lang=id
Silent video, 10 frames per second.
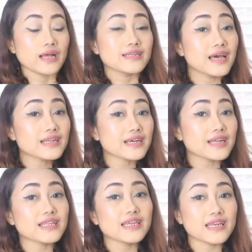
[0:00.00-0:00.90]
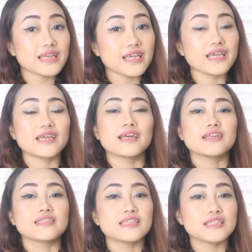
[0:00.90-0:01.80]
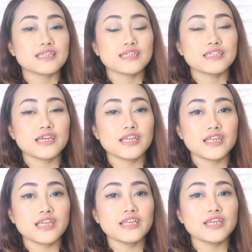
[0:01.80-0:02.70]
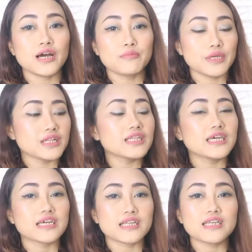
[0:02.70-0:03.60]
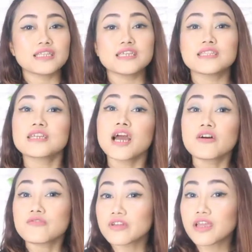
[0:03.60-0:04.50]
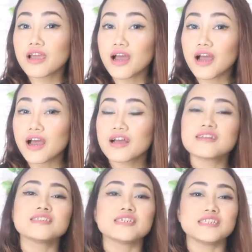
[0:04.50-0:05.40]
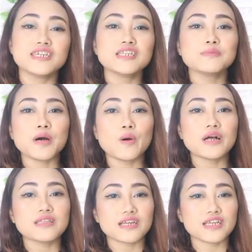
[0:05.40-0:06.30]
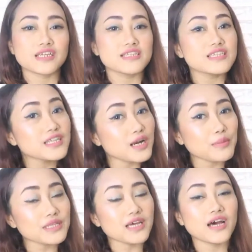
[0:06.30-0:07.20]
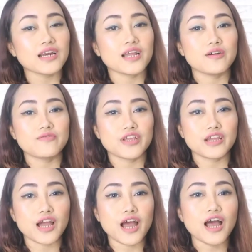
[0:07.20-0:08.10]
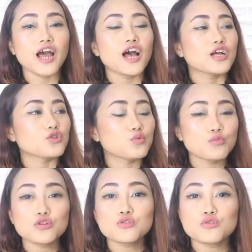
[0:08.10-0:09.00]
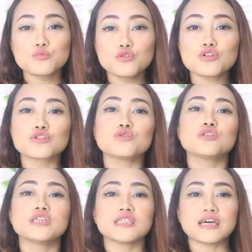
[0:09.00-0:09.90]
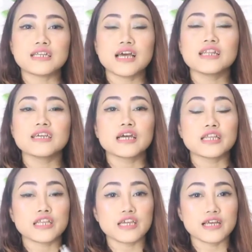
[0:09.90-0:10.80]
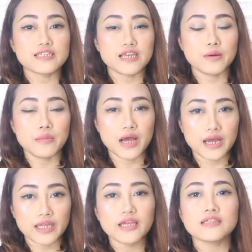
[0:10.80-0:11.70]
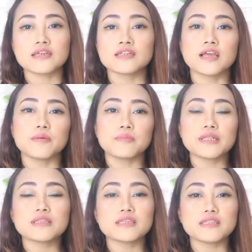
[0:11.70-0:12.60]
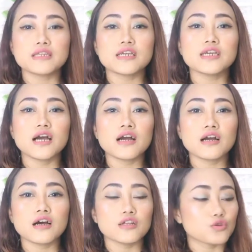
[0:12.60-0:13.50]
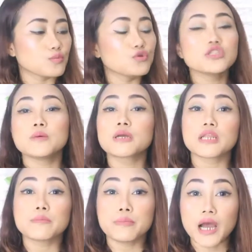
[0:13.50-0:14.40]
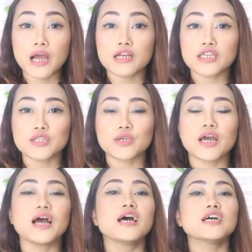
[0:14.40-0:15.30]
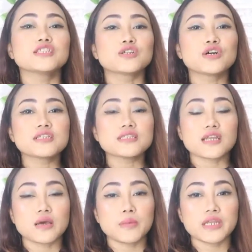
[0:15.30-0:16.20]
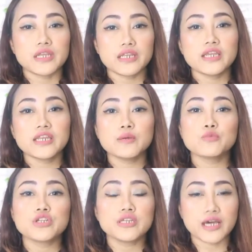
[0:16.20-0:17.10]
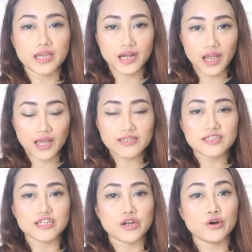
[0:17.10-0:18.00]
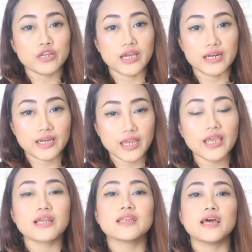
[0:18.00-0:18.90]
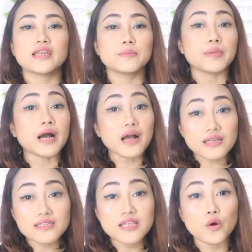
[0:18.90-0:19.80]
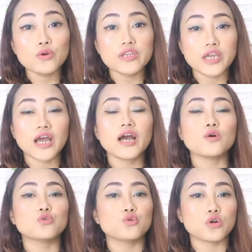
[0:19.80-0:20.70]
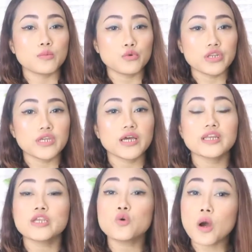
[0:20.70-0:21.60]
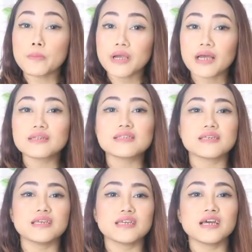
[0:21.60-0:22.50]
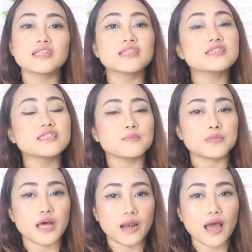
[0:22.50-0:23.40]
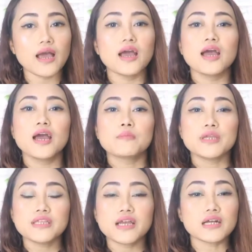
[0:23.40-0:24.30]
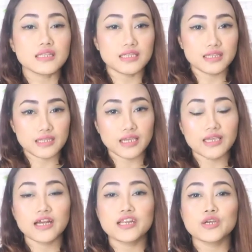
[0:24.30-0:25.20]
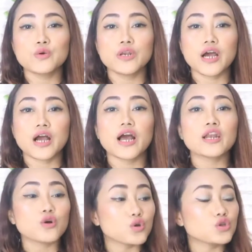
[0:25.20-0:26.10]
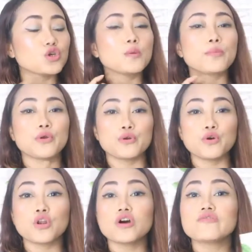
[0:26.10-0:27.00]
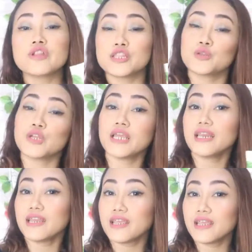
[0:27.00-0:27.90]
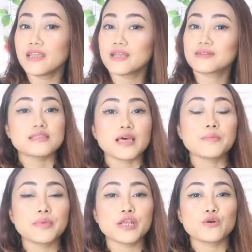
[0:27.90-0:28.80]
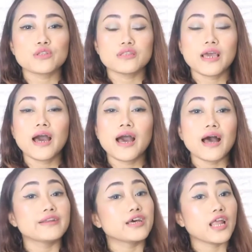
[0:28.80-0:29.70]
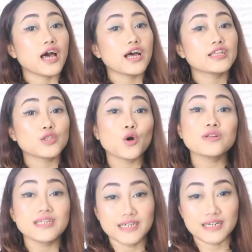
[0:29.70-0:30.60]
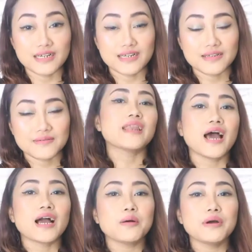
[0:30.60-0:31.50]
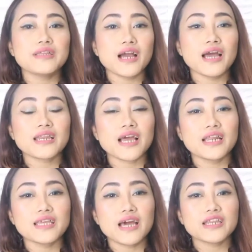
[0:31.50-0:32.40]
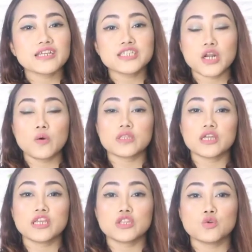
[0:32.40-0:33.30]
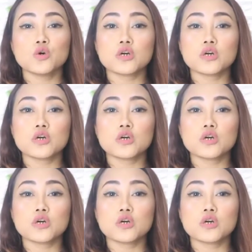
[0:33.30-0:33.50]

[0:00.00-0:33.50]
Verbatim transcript: Dan kerennya nih, Titrinya ini diambil dari titri Afrika. Jadi di bawah teriknya sinar matahari Afrika tumbuh subur tuh di tanah dengan irigasi yang baik terdapat titri yang uh, tumbuhnya berlimpah gitu ya. Terus tanaman ini dibudidayakan secara organik dan dipangkas daunnya untuk kemudian diuapkan sehingga terciptalah minyak titri yang digunakan untuk produk love nature ini. Step berikutnya adalah toner. Nah, kebanyakan kalian yang jerawatan itu